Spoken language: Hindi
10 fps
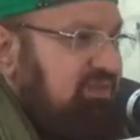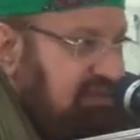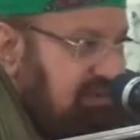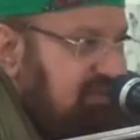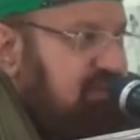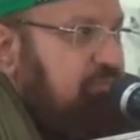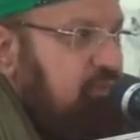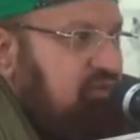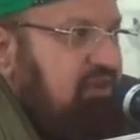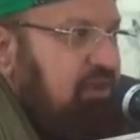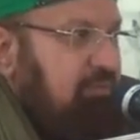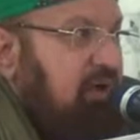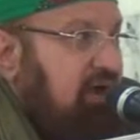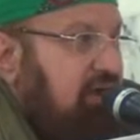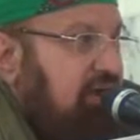किसी
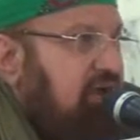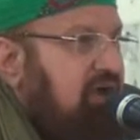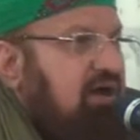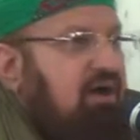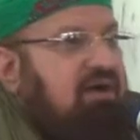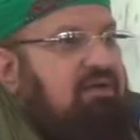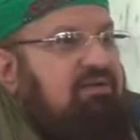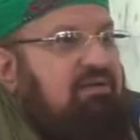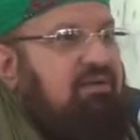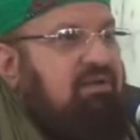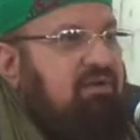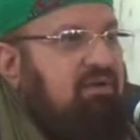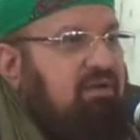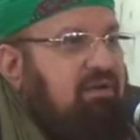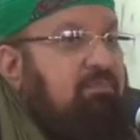मुसलमान का
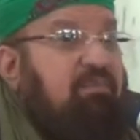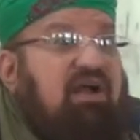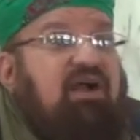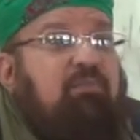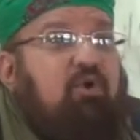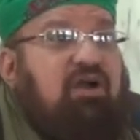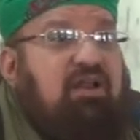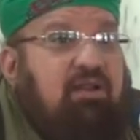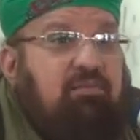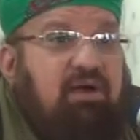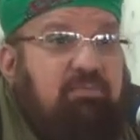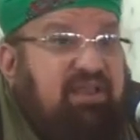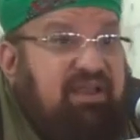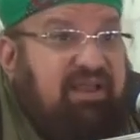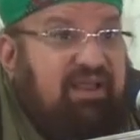मक्का मुकर्रमा
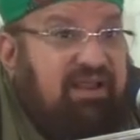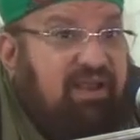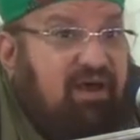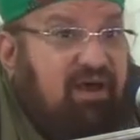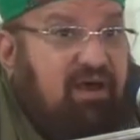में रहना